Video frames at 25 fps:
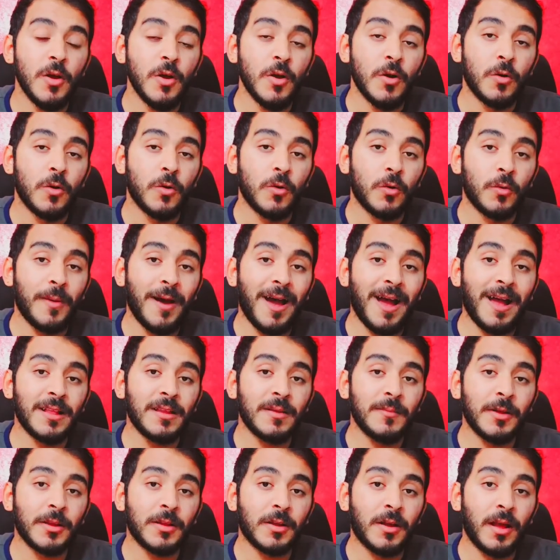وبعد
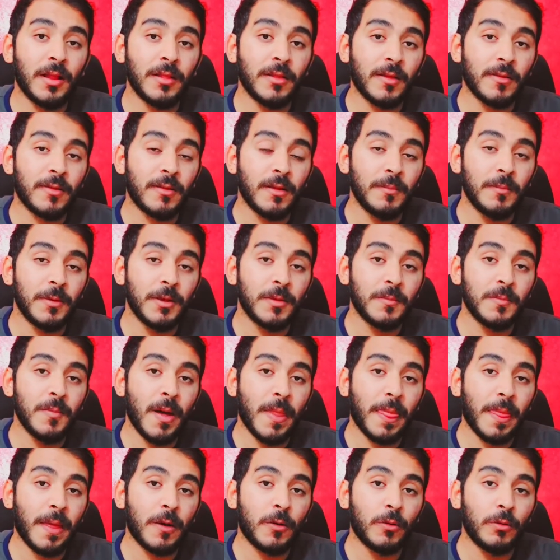ما تخلص ال 100
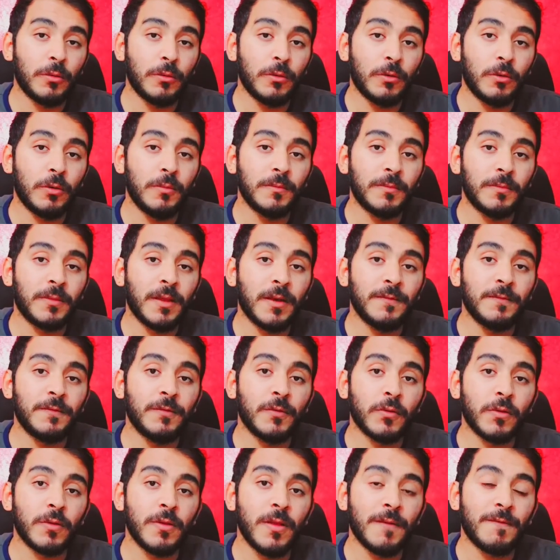مره كلهم
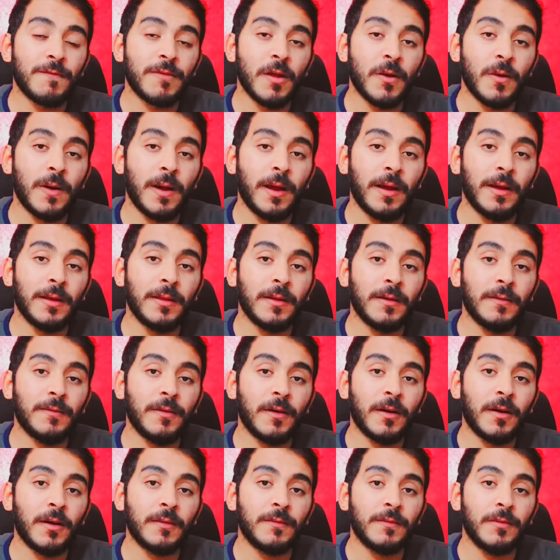تنفس نفسه واحده
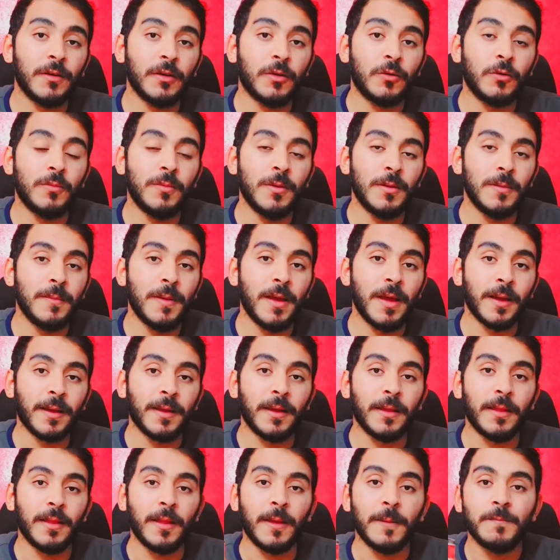فقط في كوب الماء
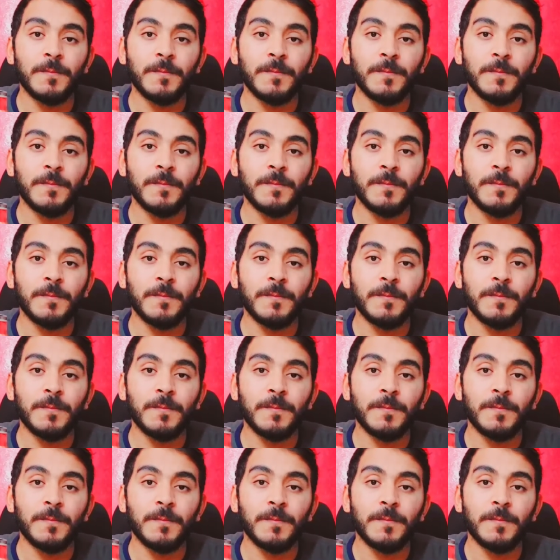كده